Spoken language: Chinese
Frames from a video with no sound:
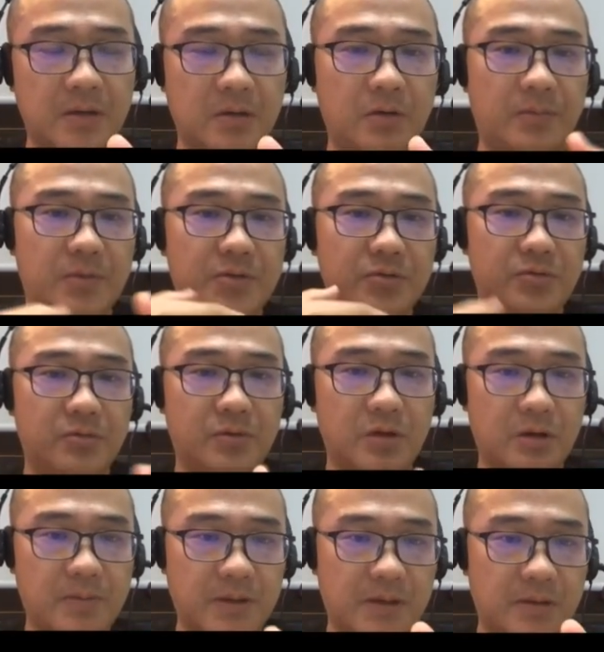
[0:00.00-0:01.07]
那我们就用
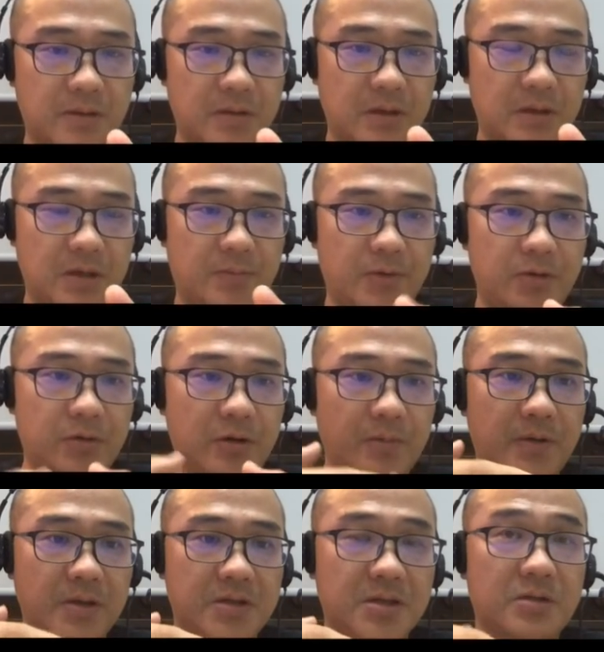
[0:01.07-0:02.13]
topic。那我们用
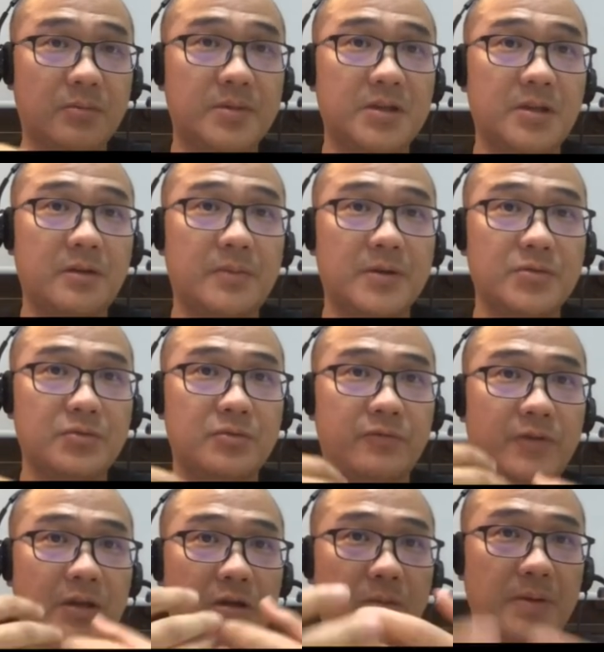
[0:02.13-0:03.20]
topic，其实我们相当于把数据
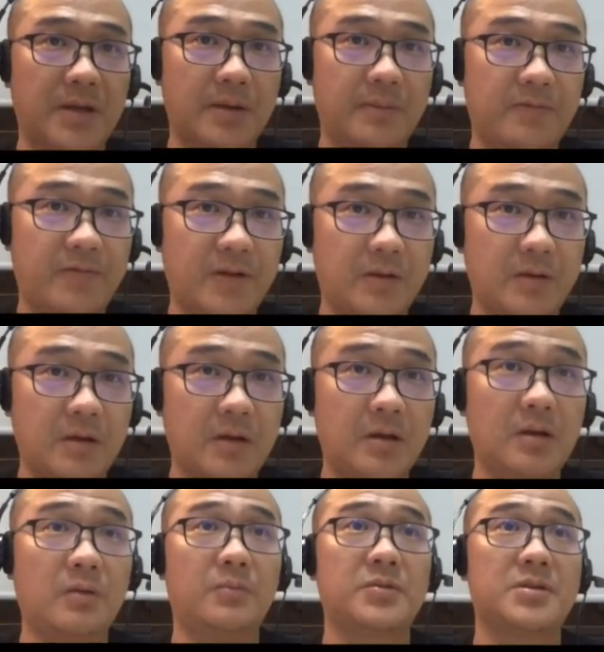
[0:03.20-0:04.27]
往 topic 里面放。
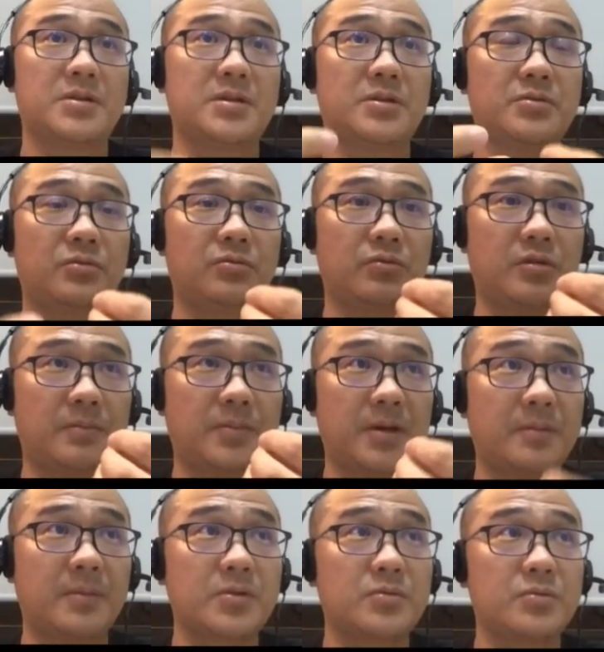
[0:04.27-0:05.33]
那我们直接去读 topic
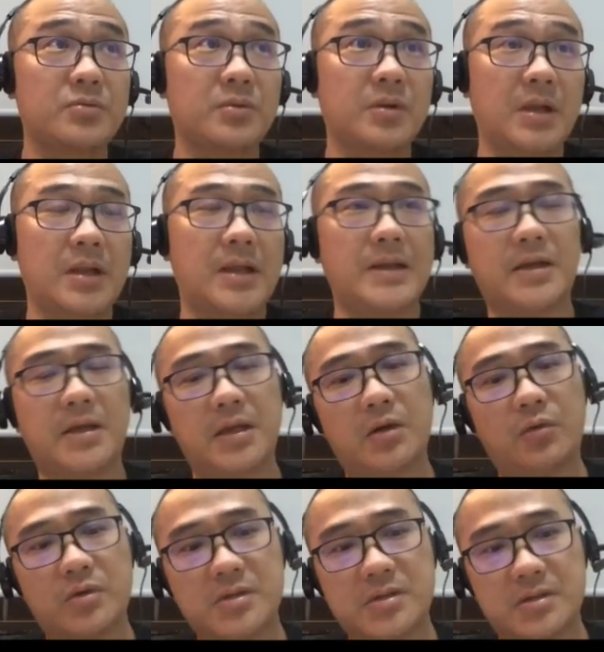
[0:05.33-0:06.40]
里面数据。那你给到
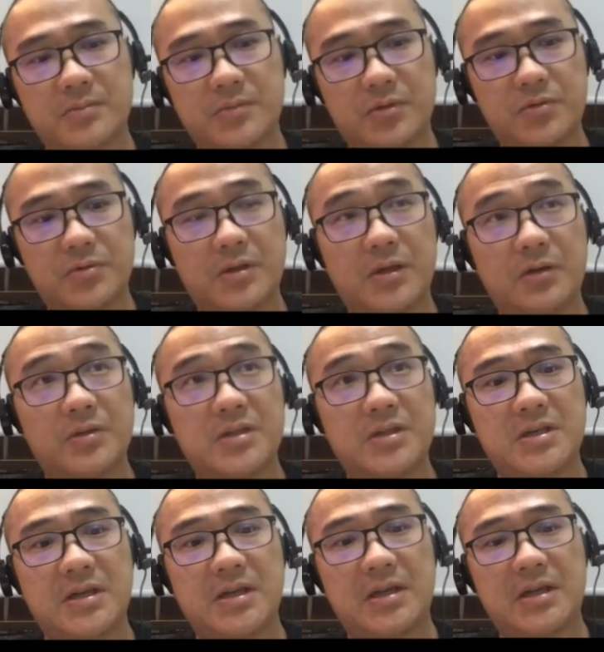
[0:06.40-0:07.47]
我是什么数据，那我接
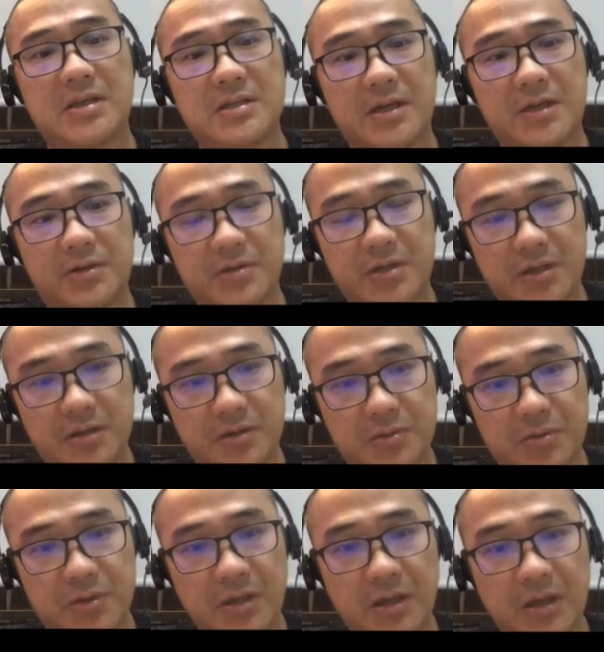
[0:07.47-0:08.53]
下来了下一条就给到
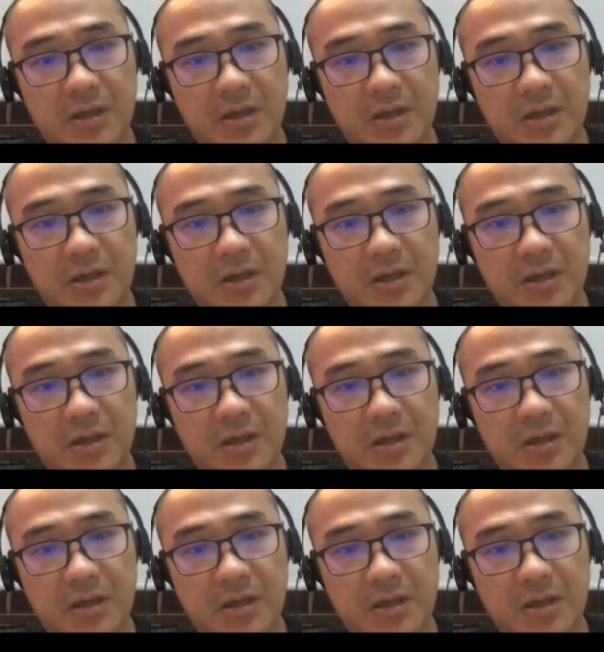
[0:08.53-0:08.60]
谁。